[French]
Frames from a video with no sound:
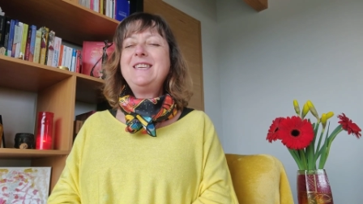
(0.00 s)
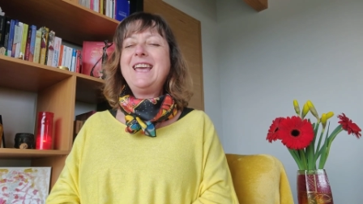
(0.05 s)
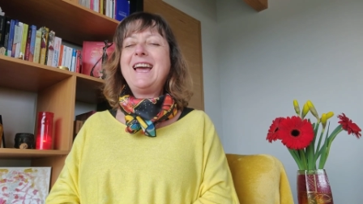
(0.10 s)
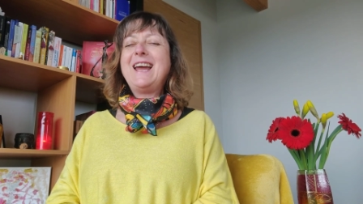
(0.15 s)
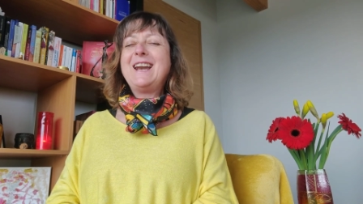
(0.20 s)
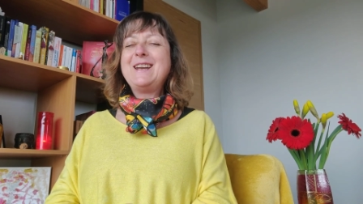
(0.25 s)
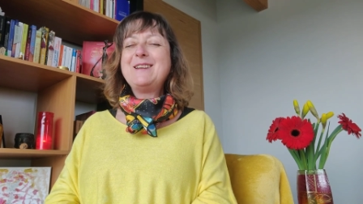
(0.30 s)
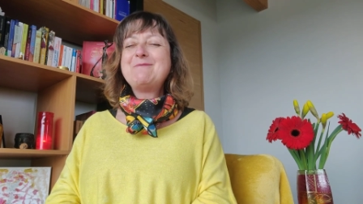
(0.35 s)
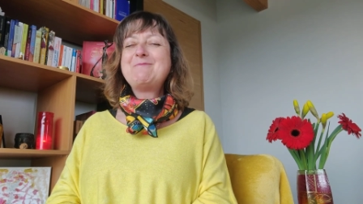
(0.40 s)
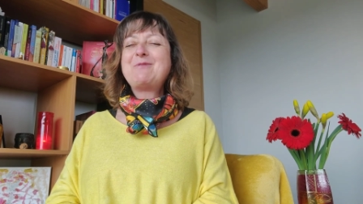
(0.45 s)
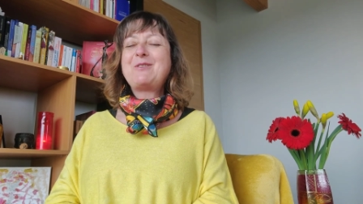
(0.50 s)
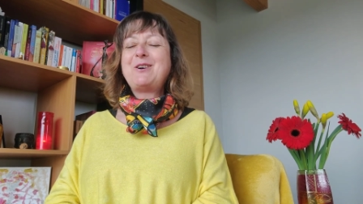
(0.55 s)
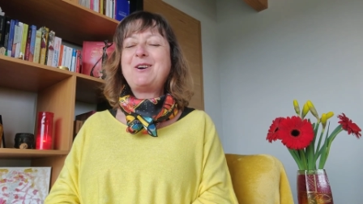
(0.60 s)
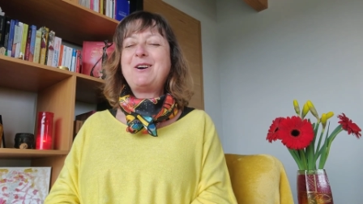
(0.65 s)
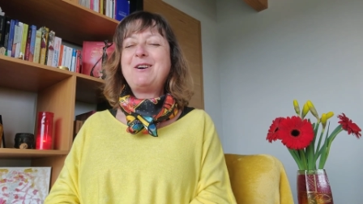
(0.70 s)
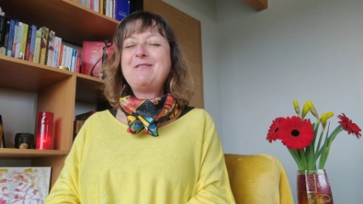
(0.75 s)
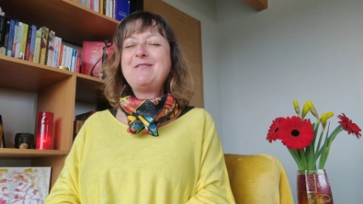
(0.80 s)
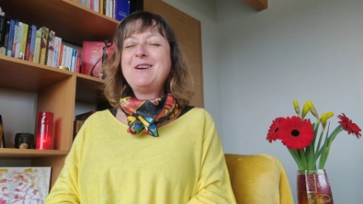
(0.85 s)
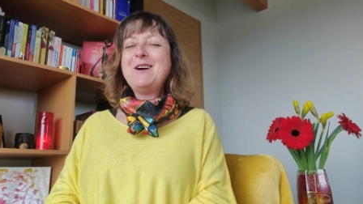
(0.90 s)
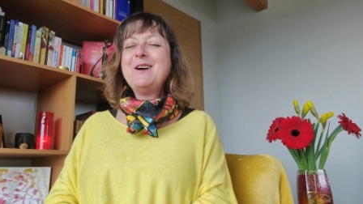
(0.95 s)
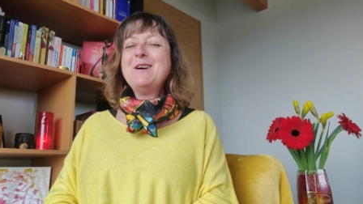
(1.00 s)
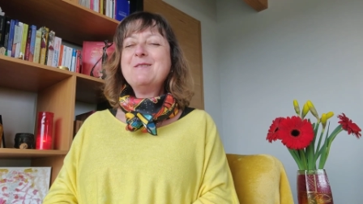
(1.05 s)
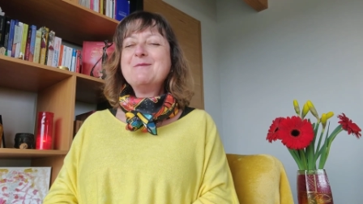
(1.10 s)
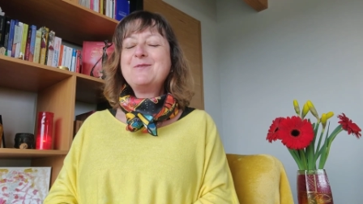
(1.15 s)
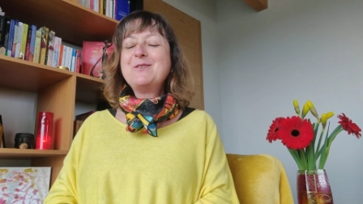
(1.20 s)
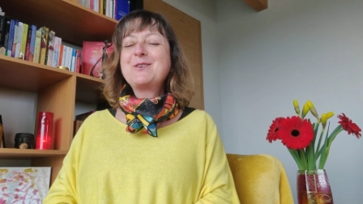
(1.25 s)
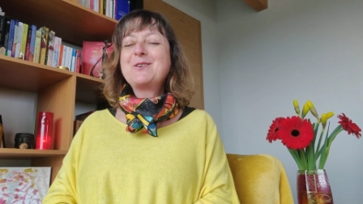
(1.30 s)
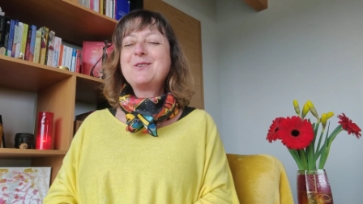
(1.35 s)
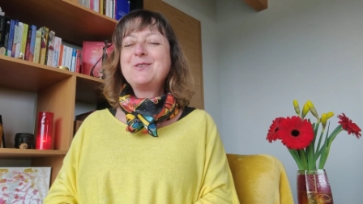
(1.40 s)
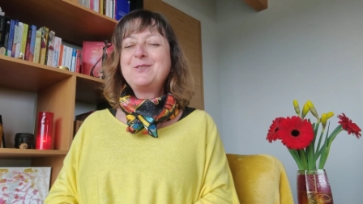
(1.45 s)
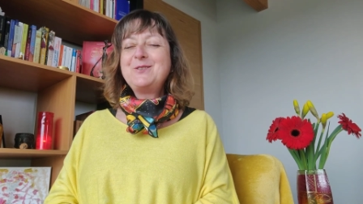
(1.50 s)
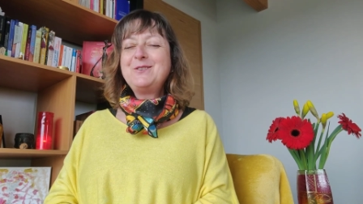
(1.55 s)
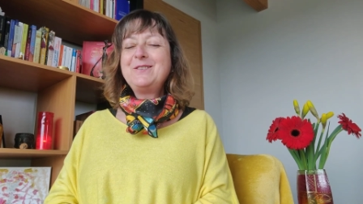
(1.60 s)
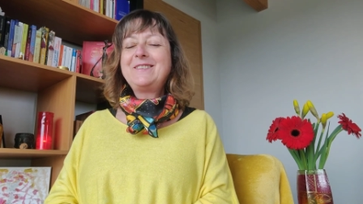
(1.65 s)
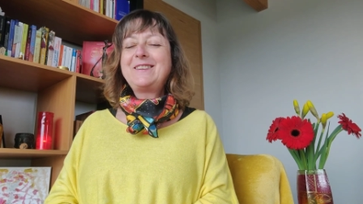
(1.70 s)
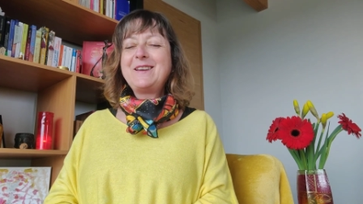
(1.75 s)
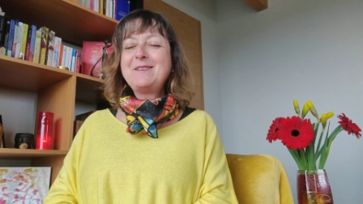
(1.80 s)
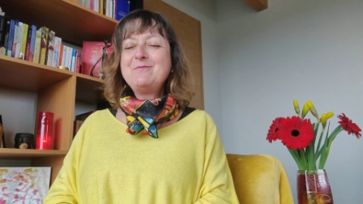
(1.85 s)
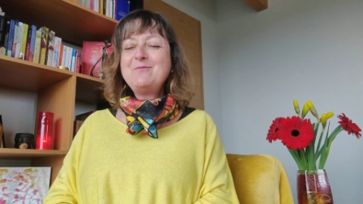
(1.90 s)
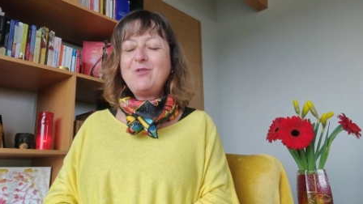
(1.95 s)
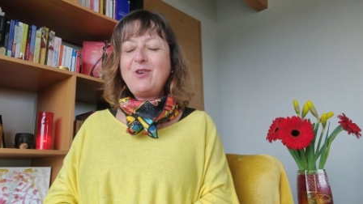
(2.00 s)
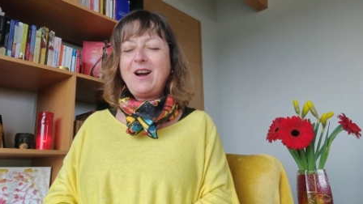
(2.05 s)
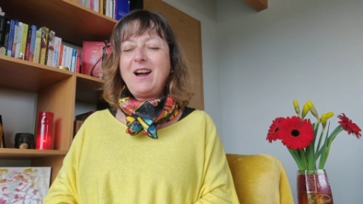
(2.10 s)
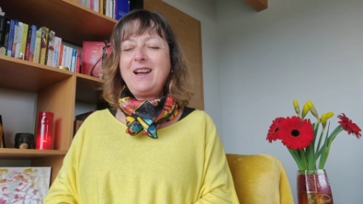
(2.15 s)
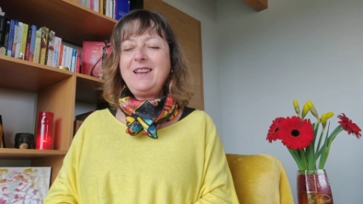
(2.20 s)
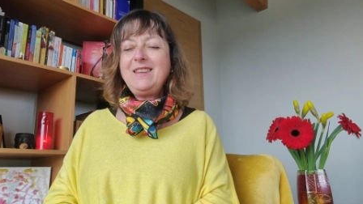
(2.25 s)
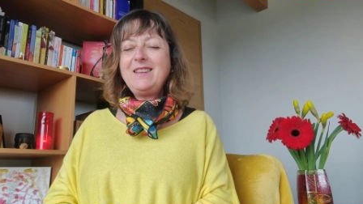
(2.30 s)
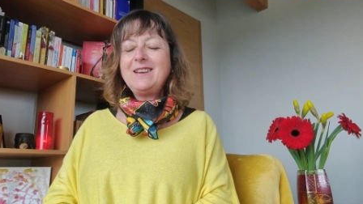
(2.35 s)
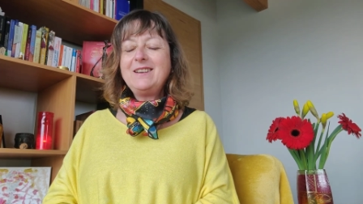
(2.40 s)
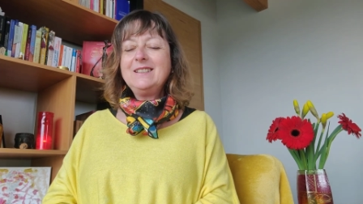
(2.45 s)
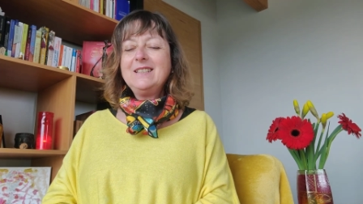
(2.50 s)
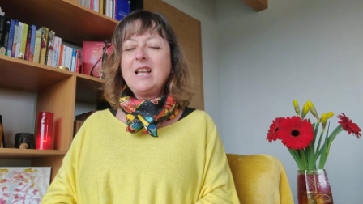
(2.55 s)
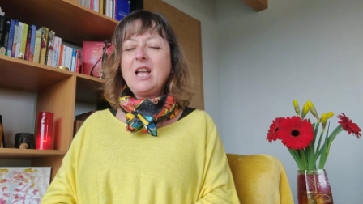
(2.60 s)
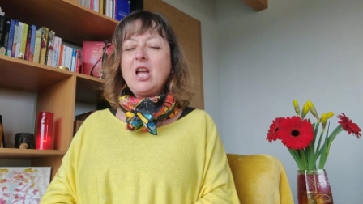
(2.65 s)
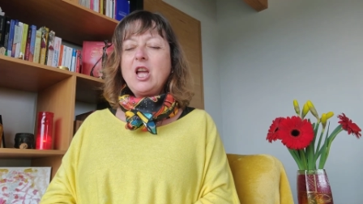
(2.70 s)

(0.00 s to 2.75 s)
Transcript: mis à l'épreuve pour que tu témoignes